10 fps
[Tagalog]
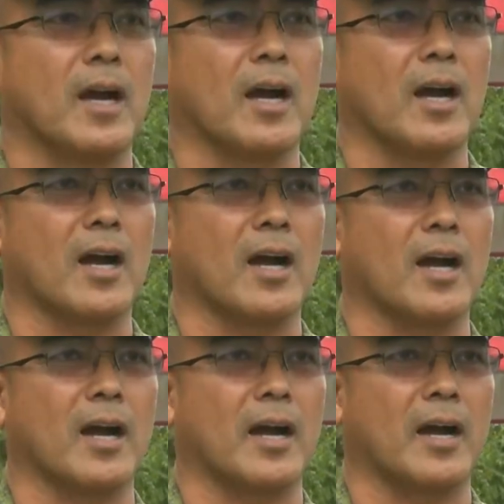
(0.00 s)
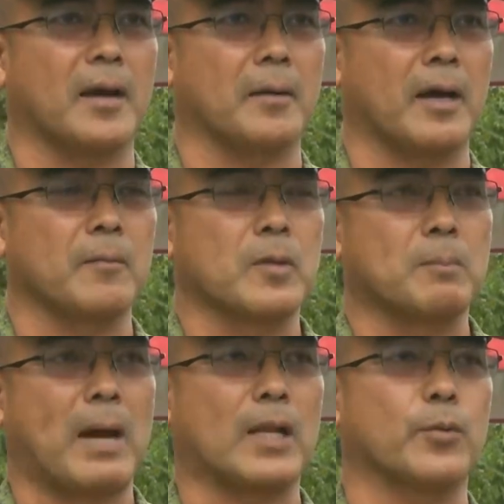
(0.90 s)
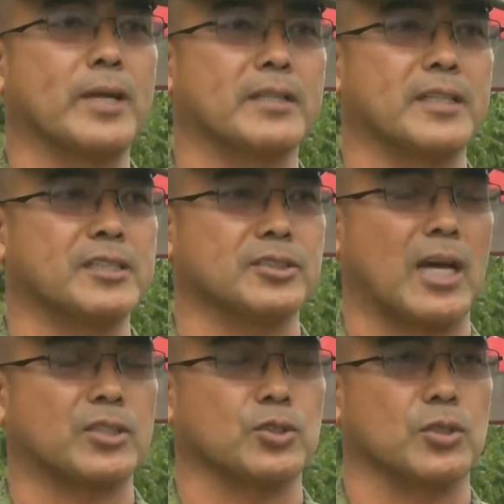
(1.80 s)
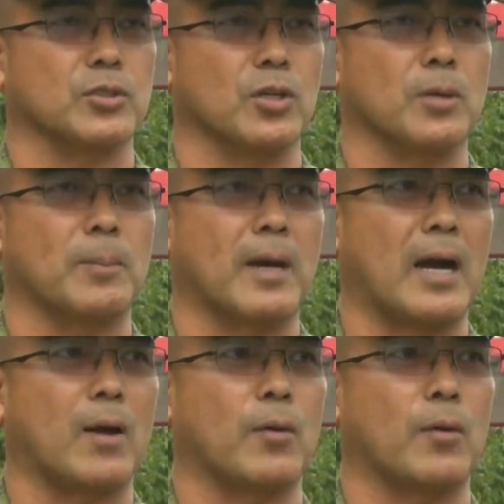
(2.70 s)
Uh, following the instruction of uh,